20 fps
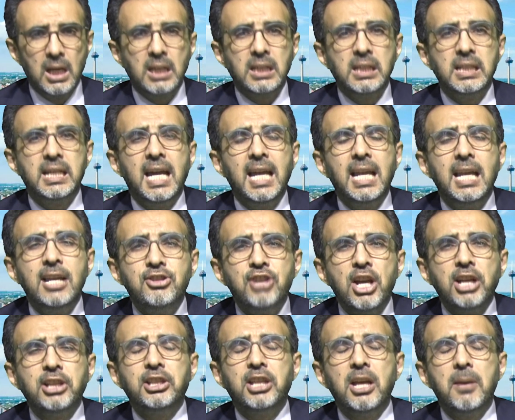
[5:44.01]

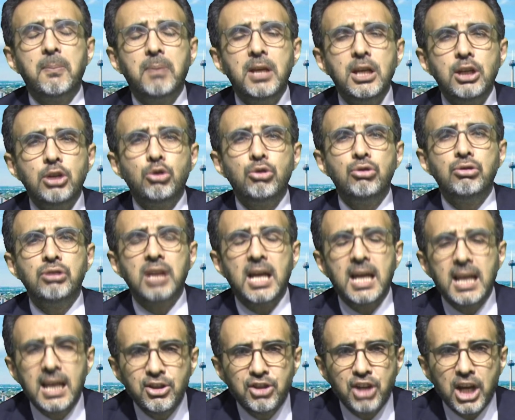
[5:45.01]
Gelecek de bir gün
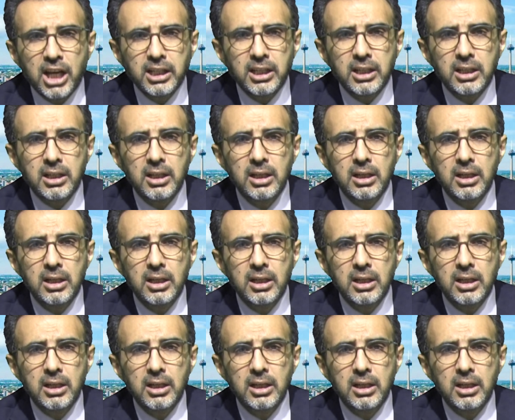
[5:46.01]
gelecek